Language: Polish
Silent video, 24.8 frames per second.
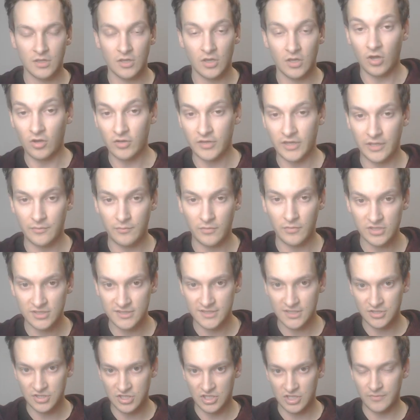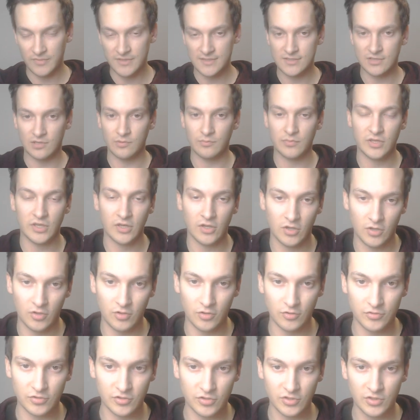Ok, może zaczniemy sobie
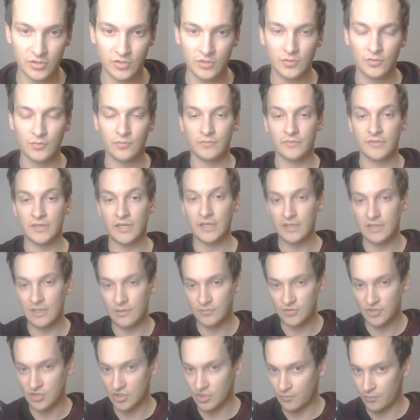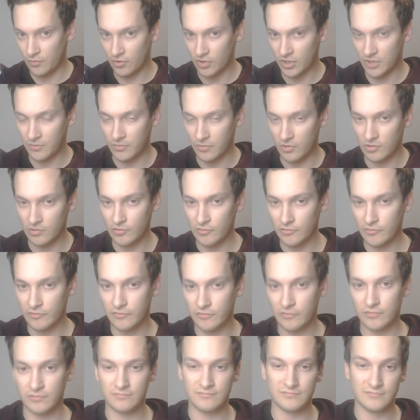od najlepszych Pokémonów
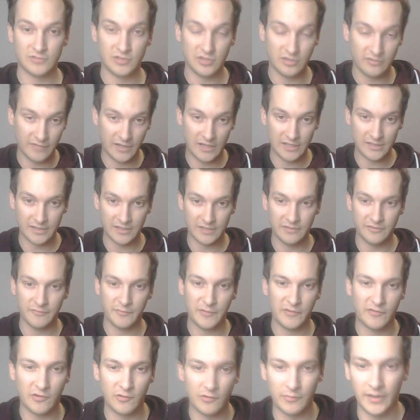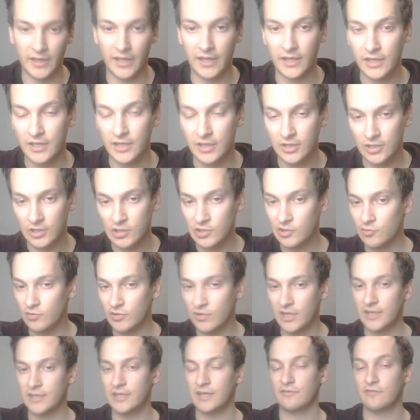do walki w PvP,
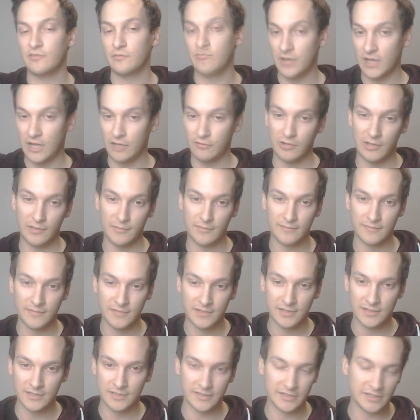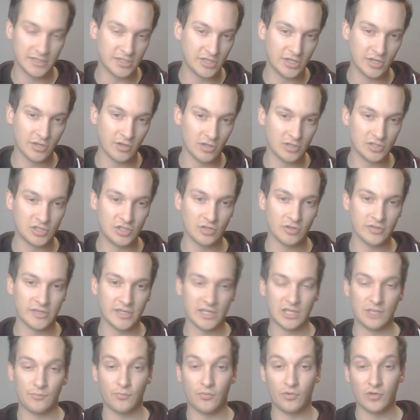które ja wybrałem, jeśli chodzi o
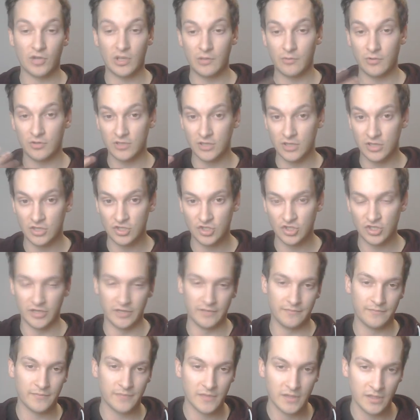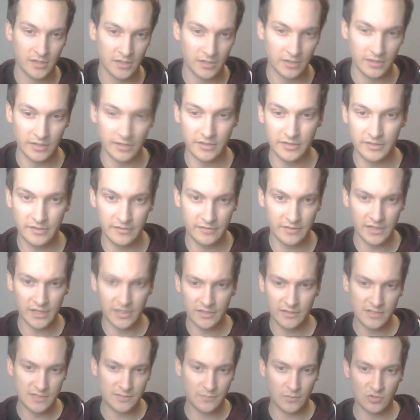takie Pokémony 3. I w
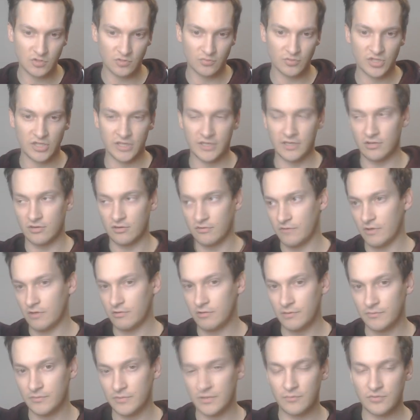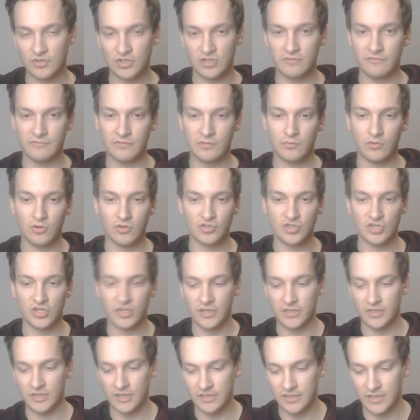jaki sposób się kierowałem tam przy tym wyborze
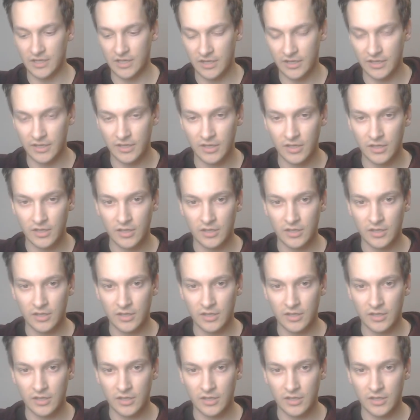i tak dalej.